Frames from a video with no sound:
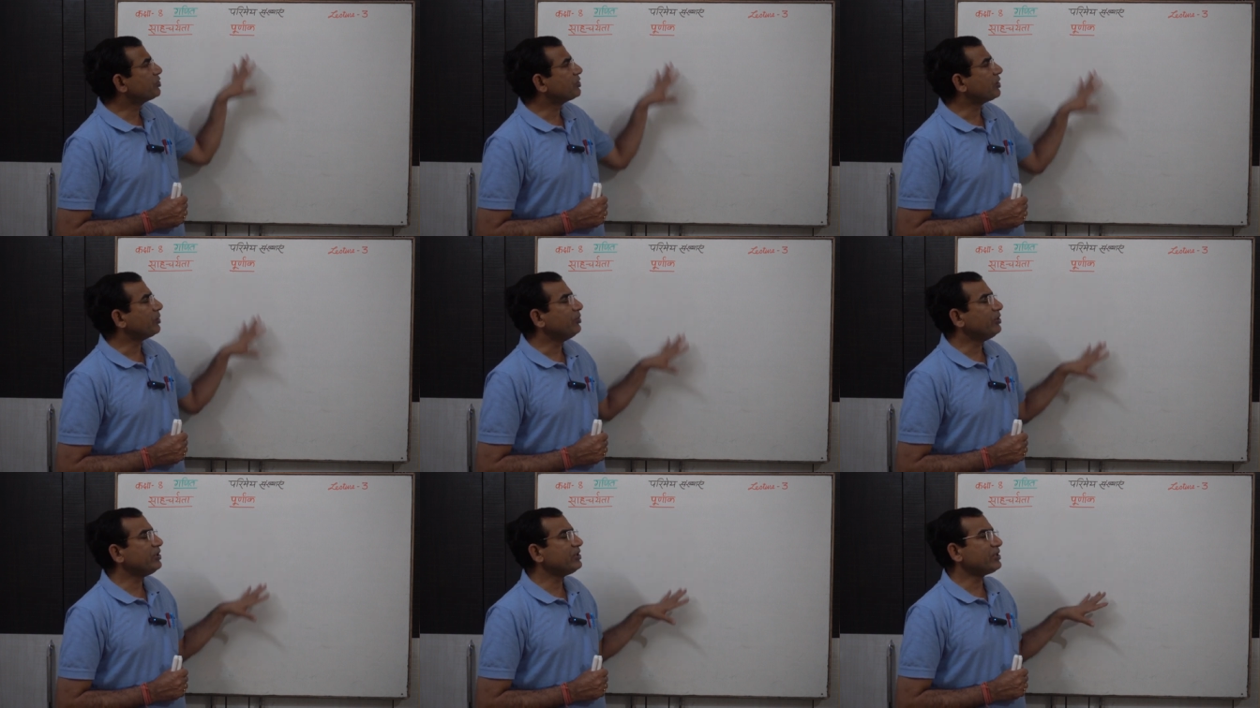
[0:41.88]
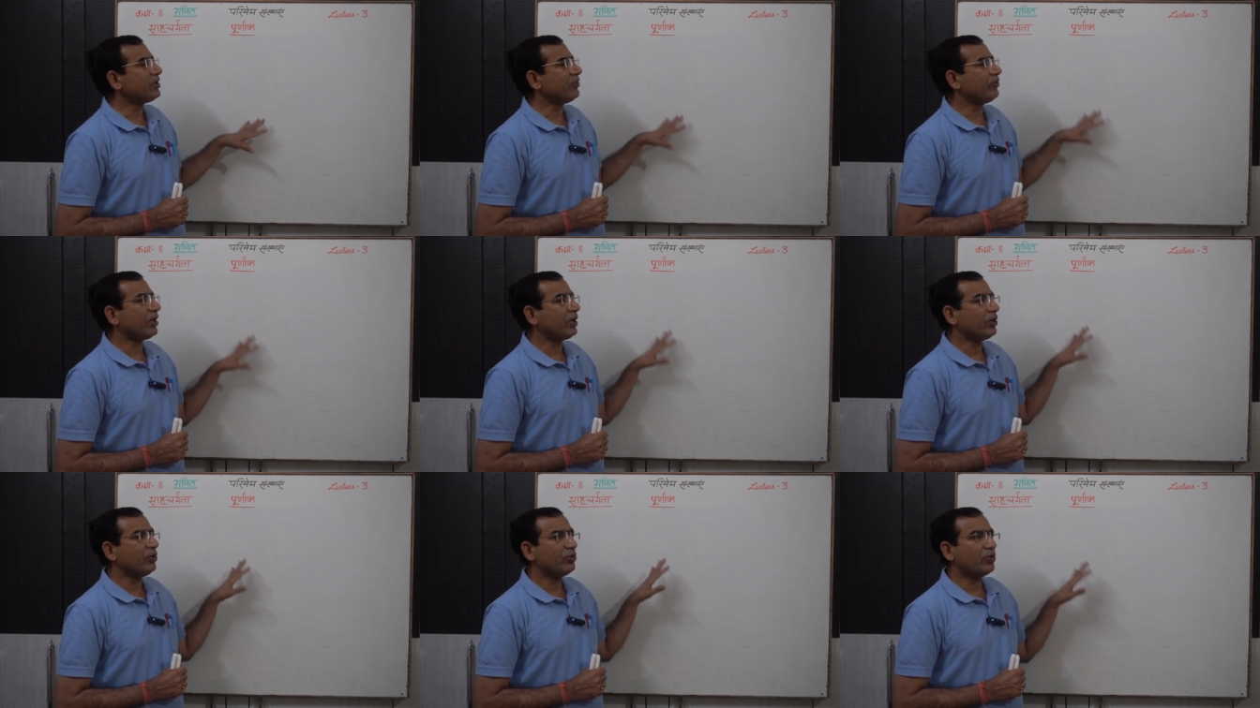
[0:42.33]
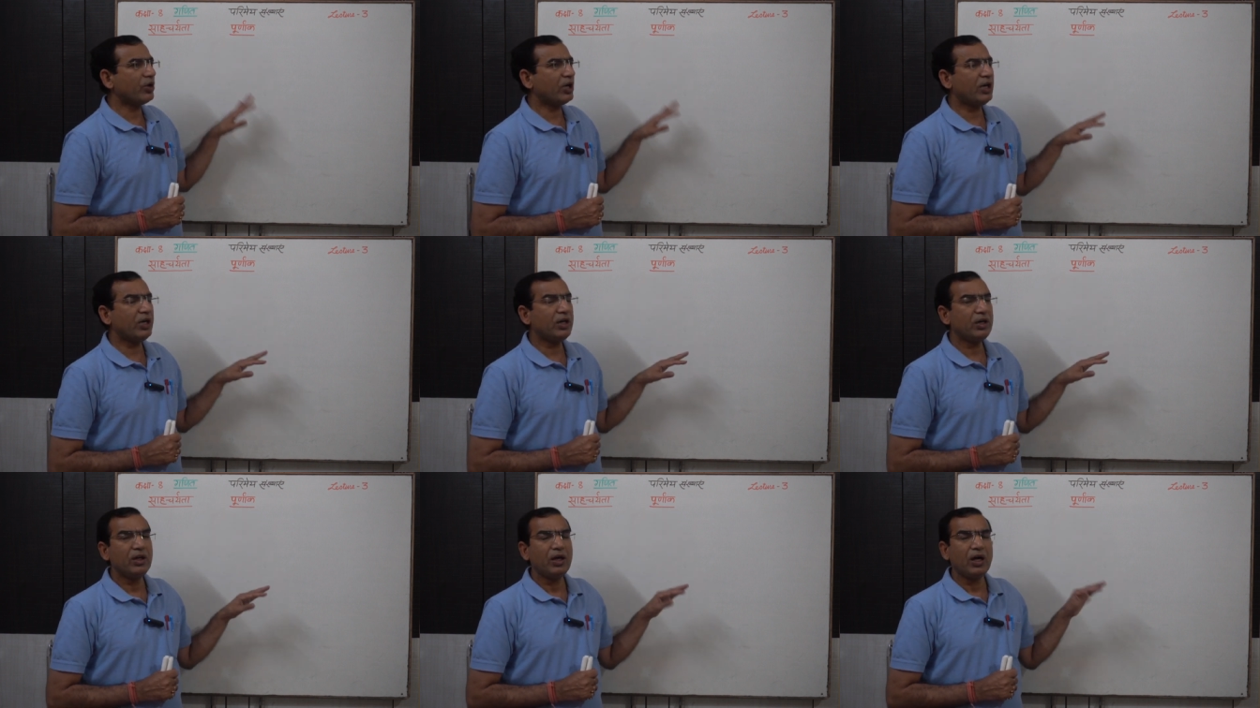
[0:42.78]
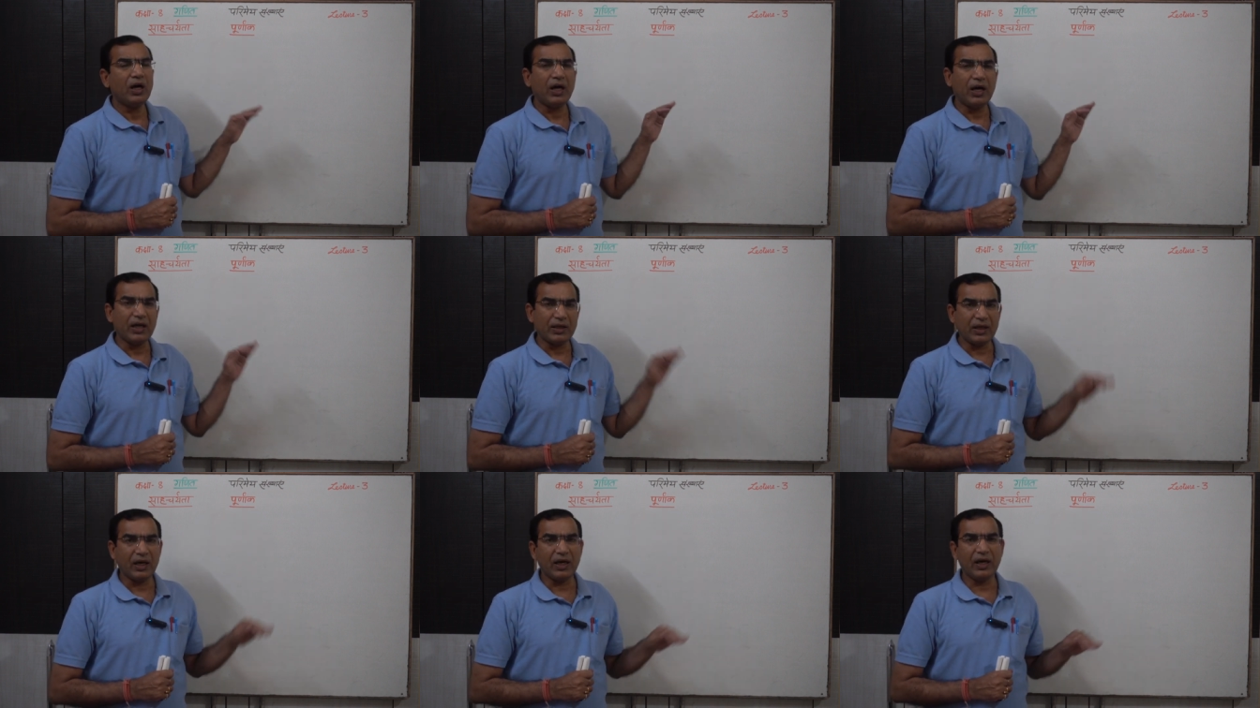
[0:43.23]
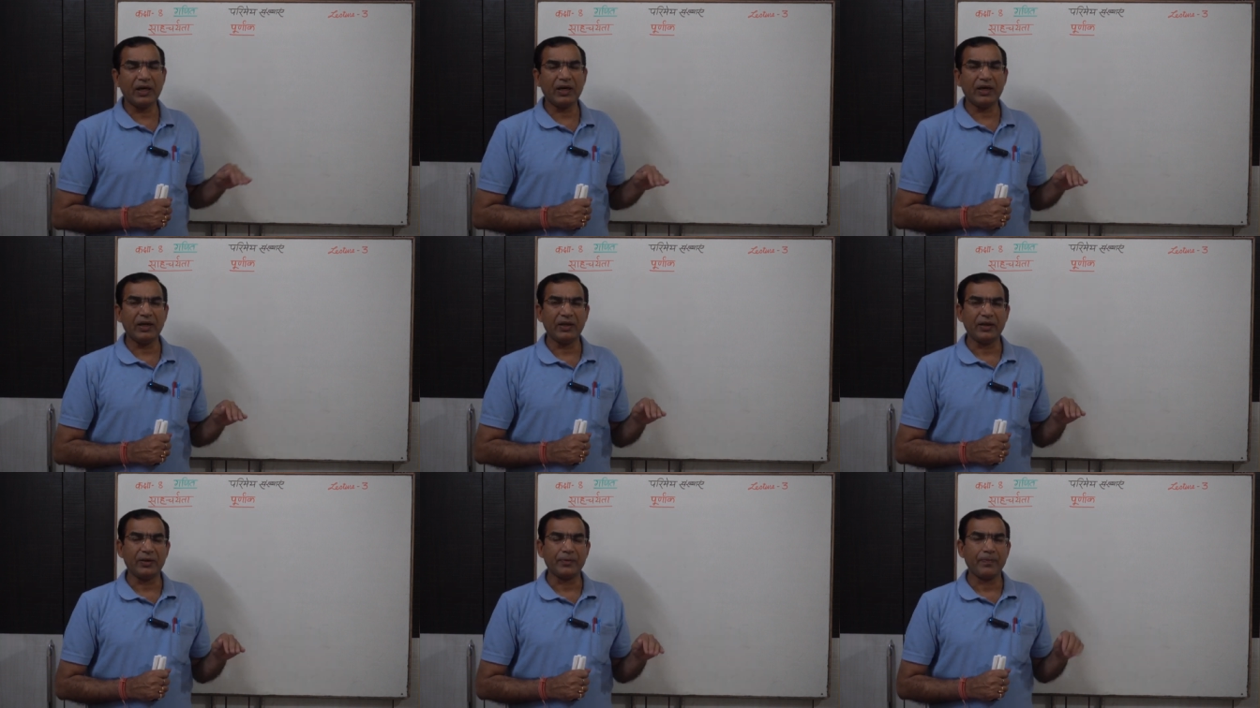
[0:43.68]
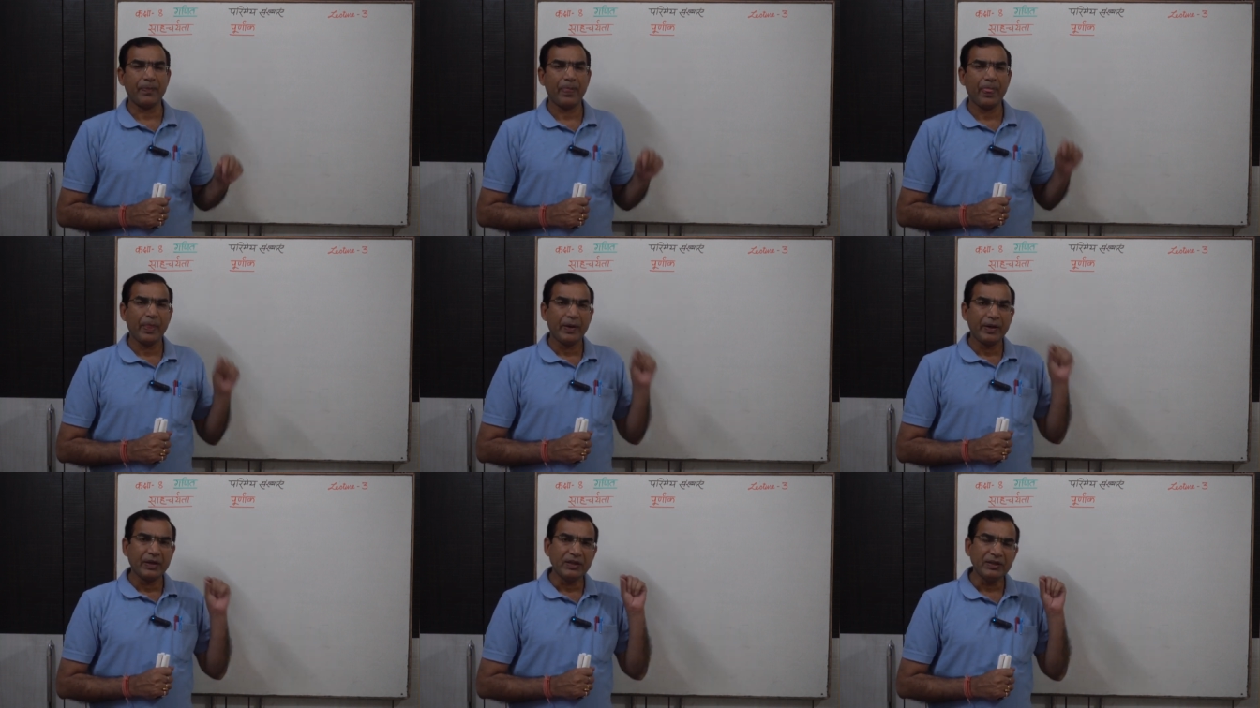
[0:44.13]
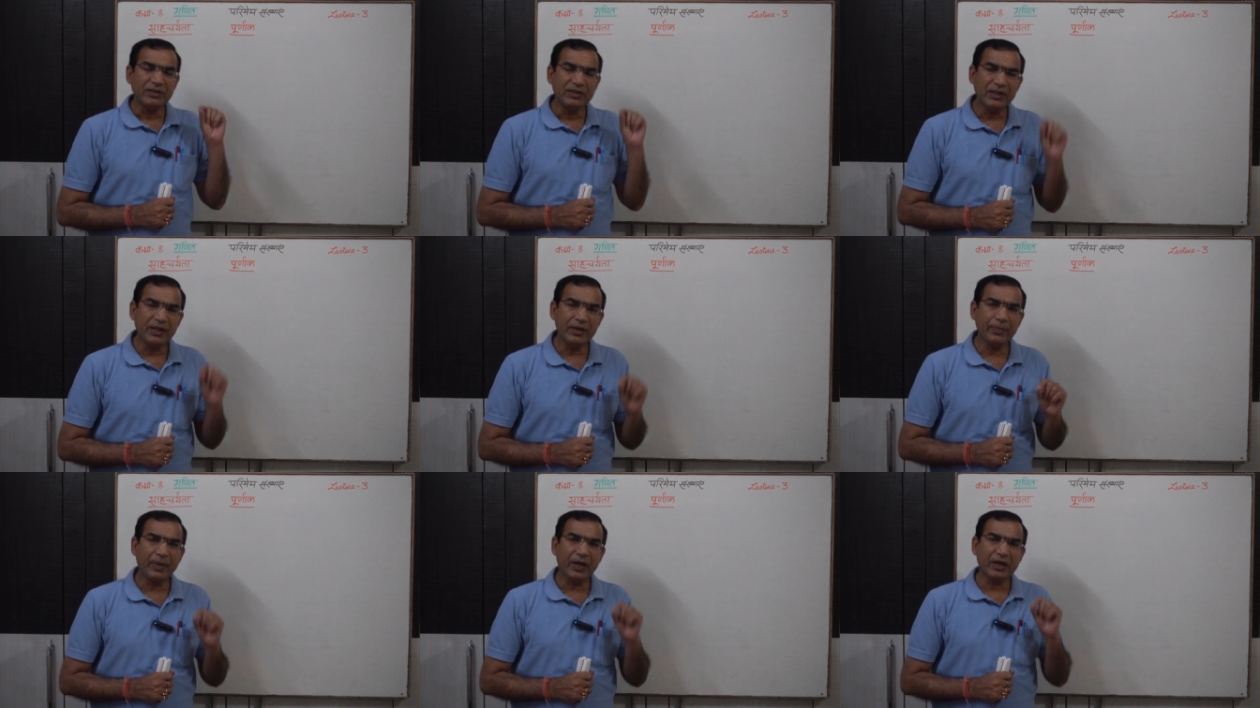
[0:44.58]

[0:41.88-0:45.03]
सभी सवालों का आधार है ये